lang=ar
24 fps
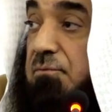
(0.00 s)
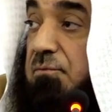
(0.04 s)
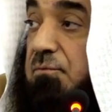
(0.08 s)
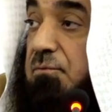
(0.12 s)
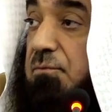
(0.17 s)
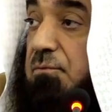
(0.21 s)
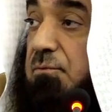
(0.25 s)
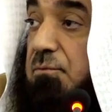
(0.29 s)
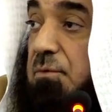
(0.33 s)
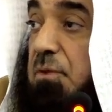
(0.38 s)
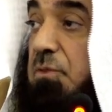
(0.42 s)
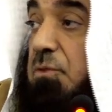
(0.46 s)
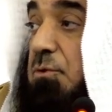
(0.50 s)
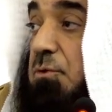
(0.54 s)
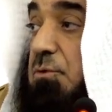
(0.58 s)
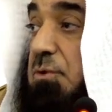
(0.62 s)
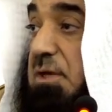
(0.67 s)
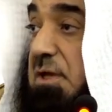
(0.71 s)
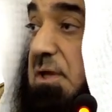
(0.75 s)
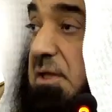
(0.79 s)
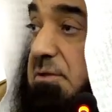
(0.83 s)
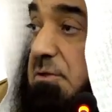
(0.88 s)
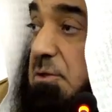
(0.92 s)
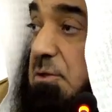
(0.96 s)
وانظروا
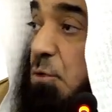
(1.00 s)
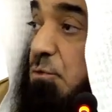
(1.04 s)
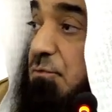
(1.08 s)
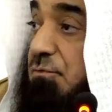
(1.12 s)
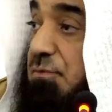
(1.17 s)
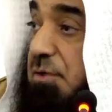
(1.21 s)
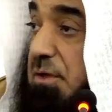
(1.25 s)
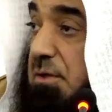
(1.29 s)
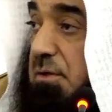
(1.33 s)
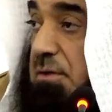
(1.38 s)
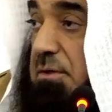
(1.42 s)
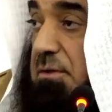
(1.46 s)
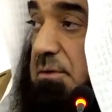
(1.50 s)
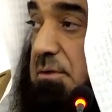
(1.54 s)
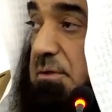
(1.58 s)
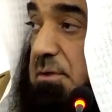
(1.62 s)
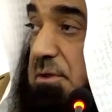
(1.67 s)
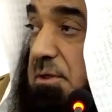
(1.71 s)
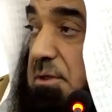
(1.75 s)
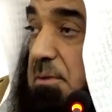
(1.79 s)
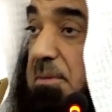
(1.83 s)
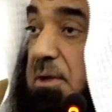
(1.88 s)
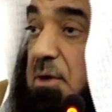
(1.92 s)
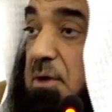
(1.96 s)
إلى التوفيق
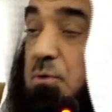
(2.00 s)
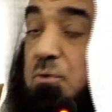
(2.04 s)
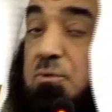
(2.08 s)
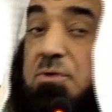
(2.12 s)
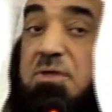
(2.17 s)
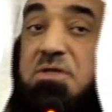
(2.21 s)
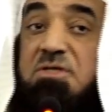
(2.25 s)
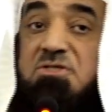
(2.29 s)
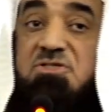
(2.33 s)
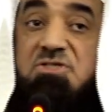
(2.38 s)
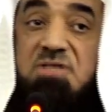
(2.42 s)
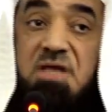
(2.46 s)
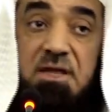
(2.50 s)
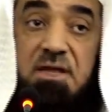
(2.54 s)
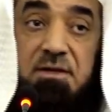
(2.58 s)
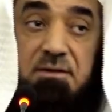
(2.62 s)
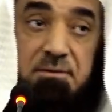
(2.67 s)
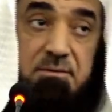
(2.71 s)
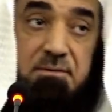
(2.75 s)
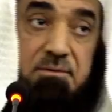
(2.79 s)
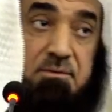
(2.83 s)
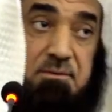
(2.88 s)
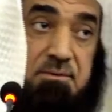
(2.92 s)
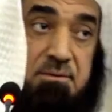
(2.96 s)
عندما يكون الإنسان
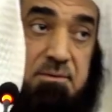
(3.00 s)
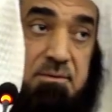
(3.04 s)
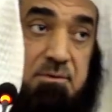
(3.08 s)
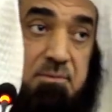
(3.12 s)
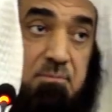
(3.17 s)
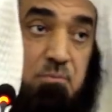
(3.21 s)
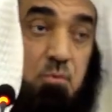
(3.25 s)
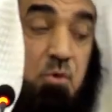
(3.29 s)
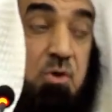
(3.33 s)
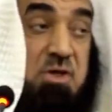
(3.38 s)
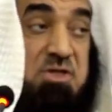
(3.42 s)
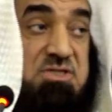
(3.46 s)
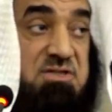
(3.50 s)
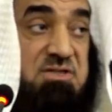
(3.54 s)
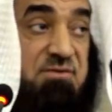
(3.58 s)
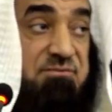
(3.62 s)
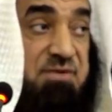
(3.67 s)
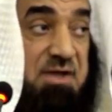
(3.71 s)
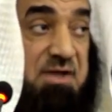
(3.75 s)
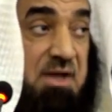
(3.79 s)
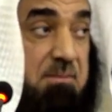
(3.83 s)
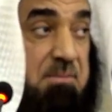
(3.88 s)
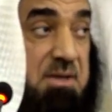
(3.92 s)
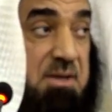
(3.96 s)
مخلصا
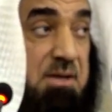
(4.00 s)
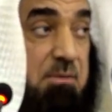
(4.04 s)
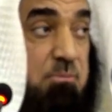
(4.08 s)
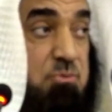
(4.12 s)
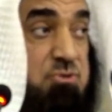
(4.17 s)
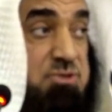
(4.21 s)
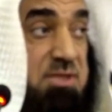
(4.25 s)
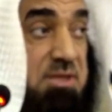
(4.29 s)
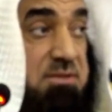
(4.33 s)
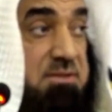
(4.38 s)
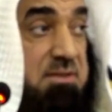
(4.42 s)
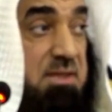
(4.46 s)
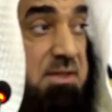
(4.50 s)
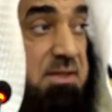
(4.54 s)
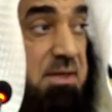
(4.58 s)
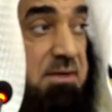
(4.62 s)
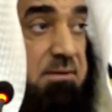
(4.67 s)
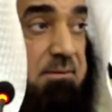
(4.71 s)
في عمله مسددا